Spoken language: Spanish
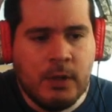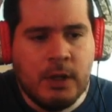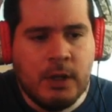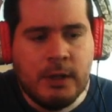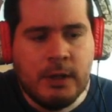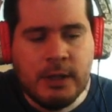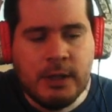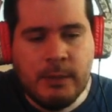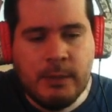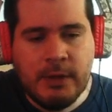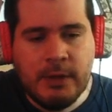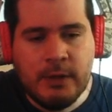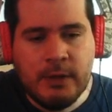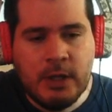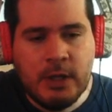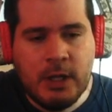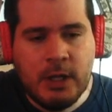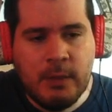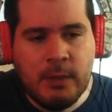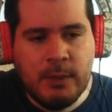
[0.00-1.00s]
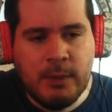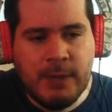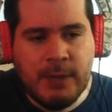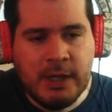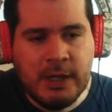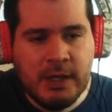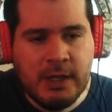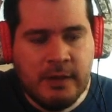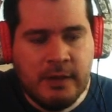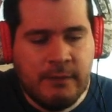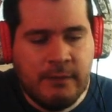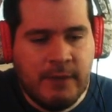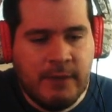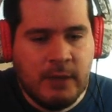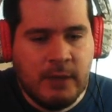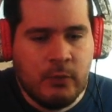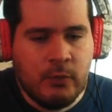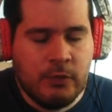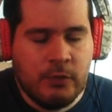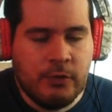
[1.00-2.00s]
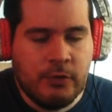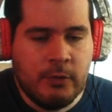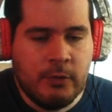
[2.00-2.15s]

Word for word: También eh, mi página de Facebook, donde todos los